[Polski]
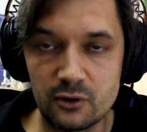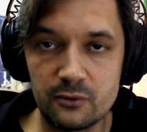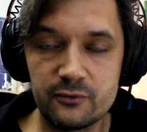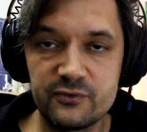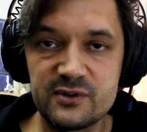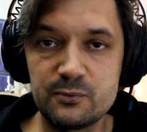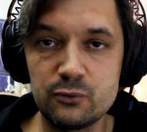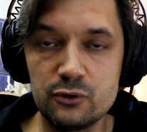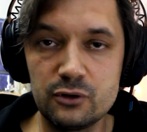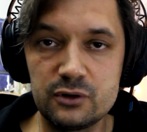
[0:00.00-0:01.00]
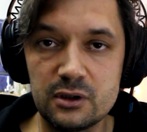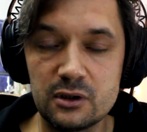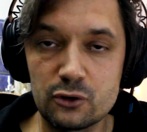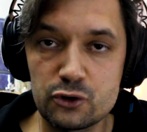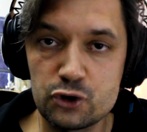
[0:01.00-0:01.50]
do wspólnoty
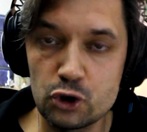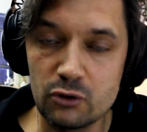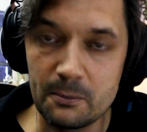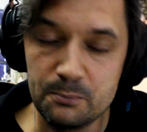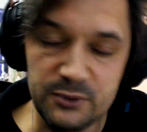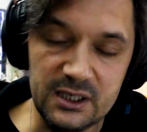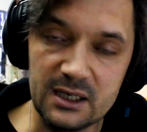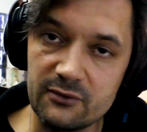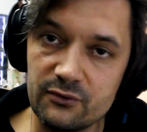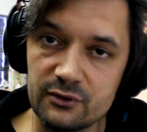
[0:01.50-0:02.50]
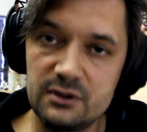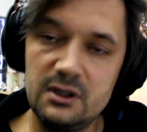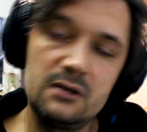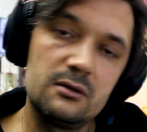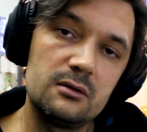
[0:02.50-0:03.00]
kościoła
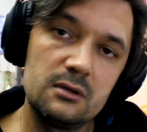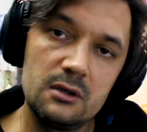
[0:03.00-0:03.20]
pierwotnego.